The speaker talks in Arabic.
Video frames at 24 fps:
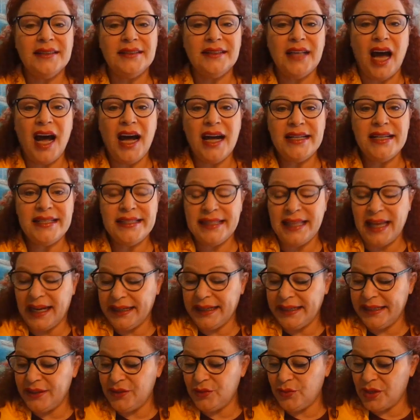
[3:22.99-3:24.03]
نهار
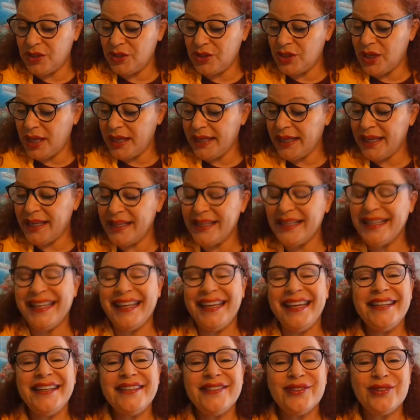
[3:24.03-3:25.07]
سعيد وجيد
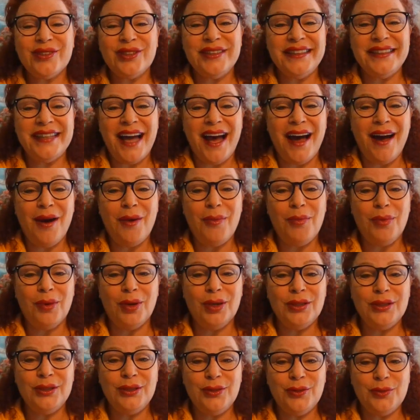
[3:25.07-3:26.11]
إيدكم ذهب
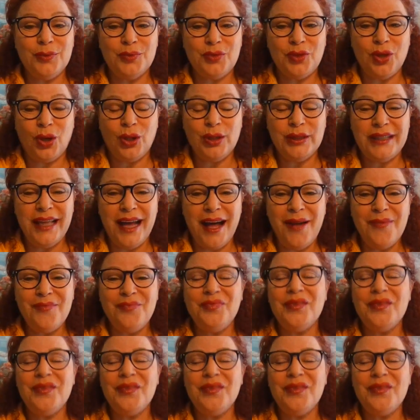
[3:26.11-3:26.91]
اطلب تعطى